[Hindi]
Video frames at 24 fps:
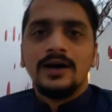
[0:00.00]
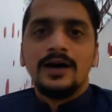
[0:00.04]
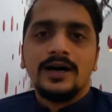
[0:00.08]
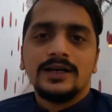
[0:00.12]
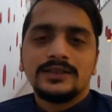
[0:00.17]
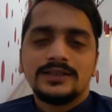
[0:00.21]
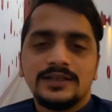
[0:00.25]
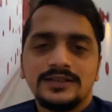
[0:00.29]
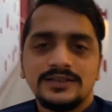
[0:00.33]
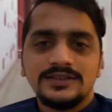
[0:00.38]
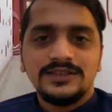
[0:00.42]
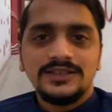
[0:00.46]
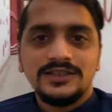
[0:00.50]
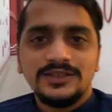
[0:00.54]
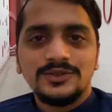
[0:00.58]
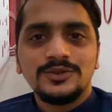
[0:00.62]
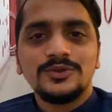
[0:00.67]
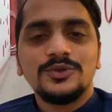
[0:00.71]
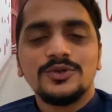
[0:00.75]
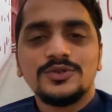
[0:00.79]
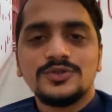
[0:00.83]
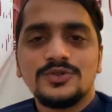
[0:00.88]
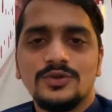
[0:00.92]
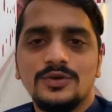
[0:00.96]
अच्छा जी
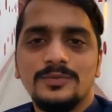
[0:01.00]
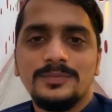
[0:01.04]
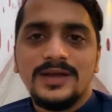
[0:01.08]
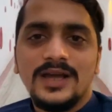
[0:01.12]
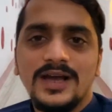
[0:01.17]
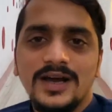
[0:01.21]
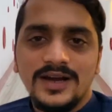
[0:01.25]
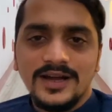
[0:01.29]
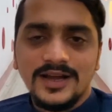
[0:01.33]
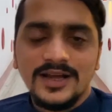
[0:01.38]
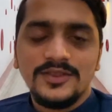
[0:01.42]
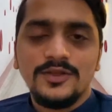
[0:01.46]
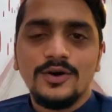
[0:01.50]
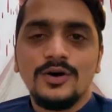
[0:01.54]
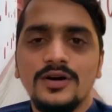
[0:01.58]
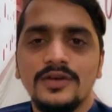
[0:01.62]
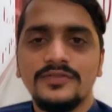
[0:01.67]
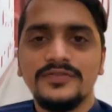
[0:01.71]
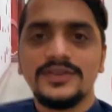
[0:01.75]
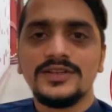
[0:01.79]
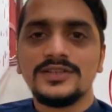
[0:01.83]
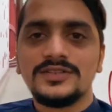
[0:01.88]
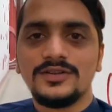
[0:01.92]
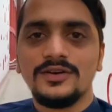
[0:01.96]
तो दोस्तों मैं आ गया था
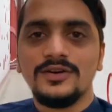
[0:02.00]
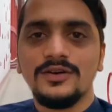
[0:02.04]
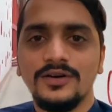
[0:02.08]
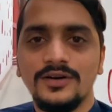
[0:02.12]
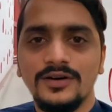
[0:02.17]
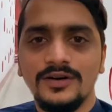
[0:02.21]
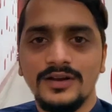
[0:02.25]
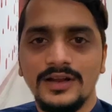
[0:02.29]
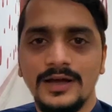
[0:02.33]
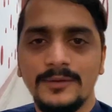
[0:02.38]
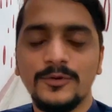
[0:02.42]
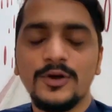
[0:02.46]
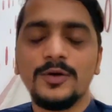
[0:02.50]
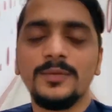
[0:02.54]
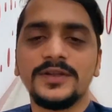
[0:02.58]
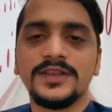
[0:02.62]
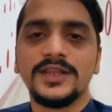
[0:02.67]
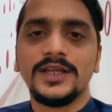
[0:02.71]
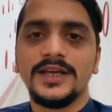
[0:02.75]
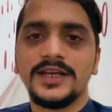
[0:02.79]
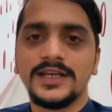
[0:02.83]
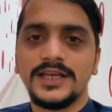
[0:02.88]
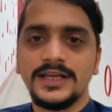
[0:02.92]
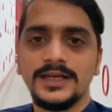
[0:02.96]
ऑफिस और आपको
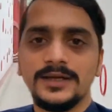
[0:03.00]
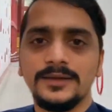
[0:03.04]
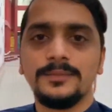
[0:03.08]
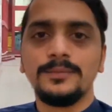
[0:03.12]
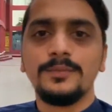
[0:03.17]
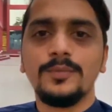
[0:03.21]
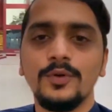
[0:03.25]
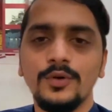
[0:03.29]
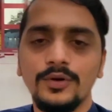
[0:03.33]
पता है कि